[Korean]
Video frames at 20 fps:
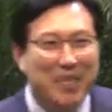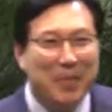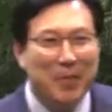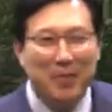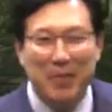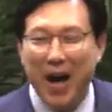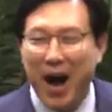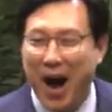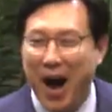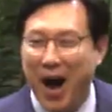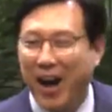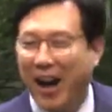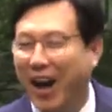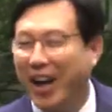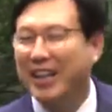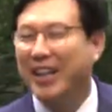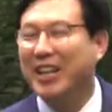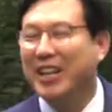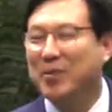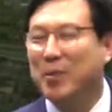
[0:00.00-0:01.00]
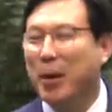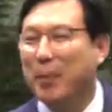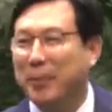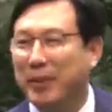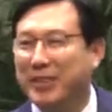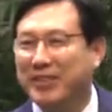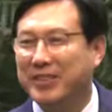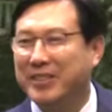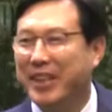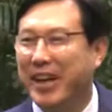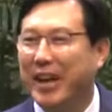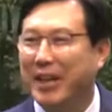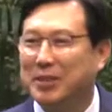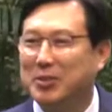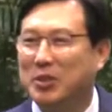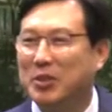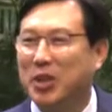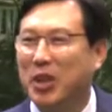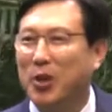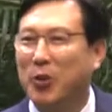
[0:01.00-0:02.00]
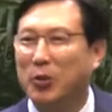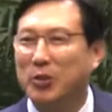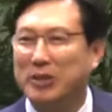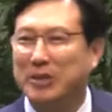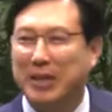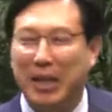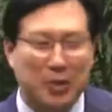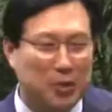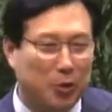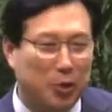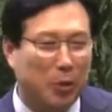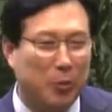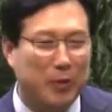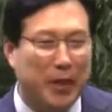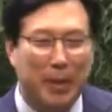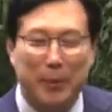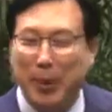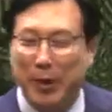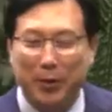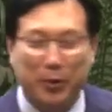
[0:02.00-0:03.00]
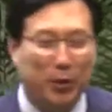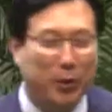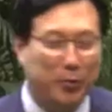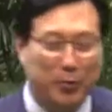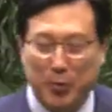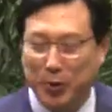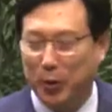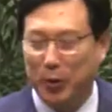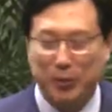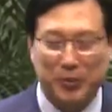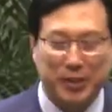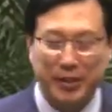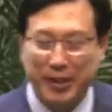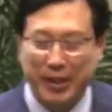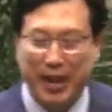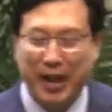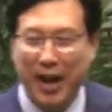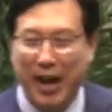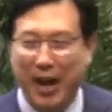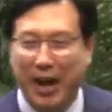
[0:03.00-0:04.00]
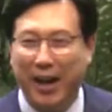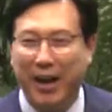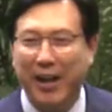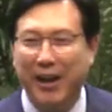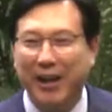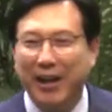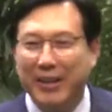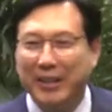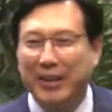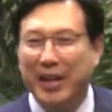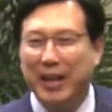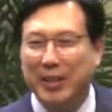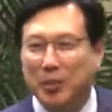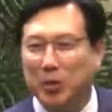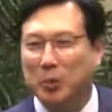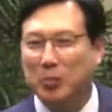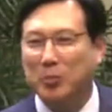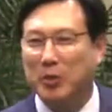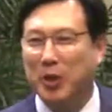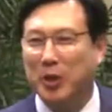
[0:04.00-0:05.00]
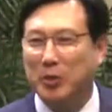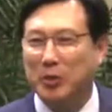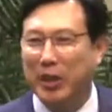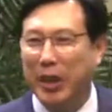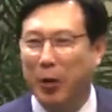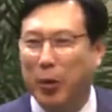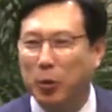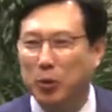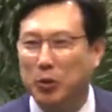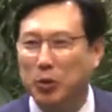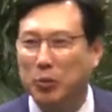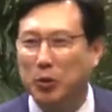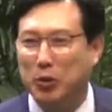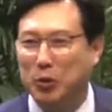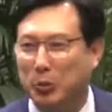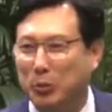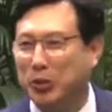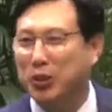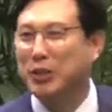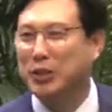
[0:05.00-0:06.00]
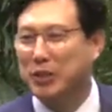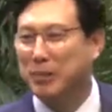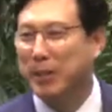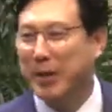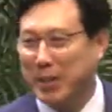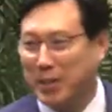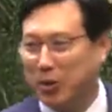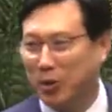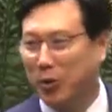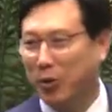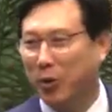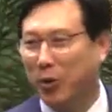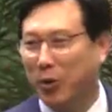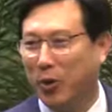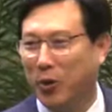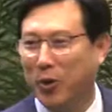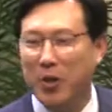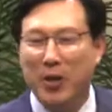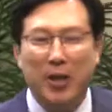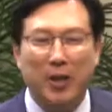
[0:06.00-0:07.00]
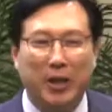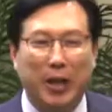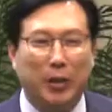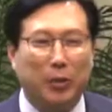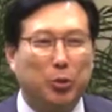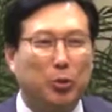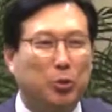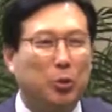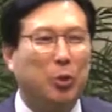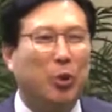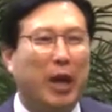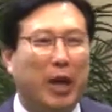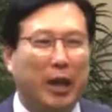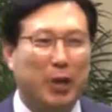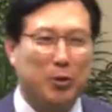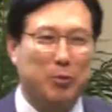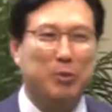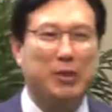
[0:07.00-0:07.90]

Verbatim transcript: 나 하나님 앞에서 내가 쓰이고 자시고 나발이고 필요 없으니까 나 좀 내호주머좀 털지 마시고 나 툭툭하게 좀